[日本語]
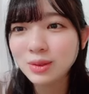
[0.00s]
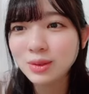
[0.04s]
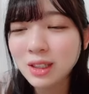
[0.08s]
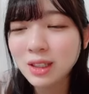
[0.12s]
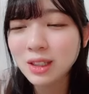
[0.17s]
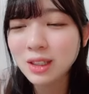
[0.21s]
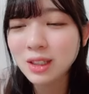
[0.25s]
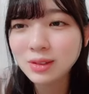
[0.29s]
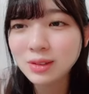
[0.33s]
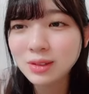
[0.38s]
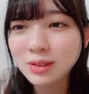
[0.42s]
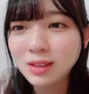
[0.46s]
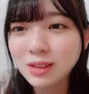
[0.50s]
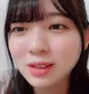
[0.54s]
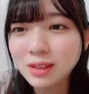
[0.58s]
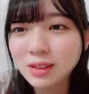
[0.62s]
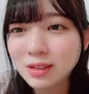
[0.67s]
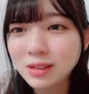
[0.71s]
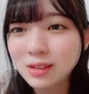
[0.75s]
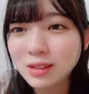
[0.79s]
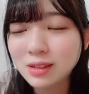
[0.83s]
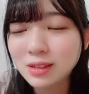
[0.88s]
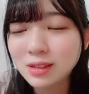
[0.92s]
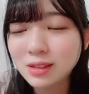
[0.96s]
ね
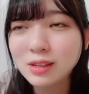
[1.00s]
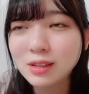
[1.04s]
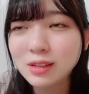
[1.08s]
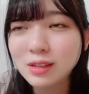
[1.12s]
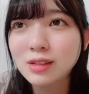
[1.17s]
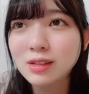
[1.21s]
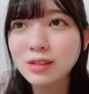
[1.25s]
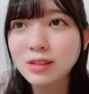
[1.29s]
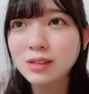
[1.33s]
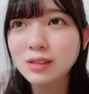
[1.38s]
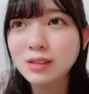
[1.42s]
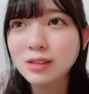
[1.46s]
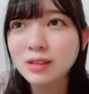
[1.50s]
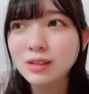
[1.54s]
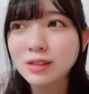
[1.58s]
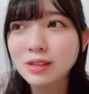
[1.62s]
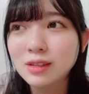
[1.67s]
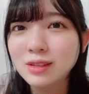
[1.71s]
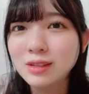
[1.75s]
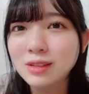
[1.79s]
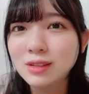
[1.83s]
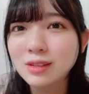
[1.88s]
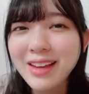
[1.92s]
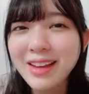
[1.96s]
ですごい余
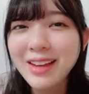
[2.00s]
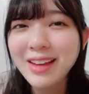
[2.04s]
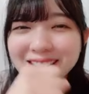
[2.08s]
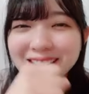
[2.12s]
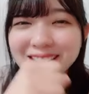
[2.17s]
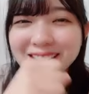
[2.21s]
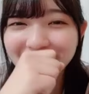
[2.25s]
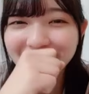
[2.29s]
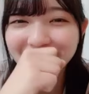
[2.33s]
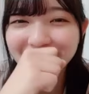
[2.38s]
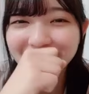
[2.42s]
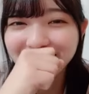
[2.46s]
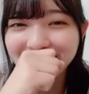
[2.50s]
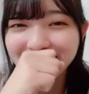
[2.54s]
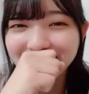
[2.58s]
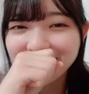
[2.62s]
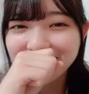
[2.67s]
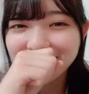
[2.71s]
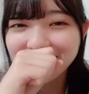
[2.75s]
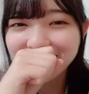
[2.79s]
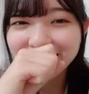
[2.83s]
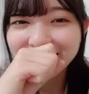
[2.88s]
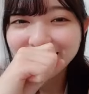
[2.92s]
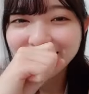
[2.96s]
韻がすごく
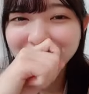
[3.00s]
て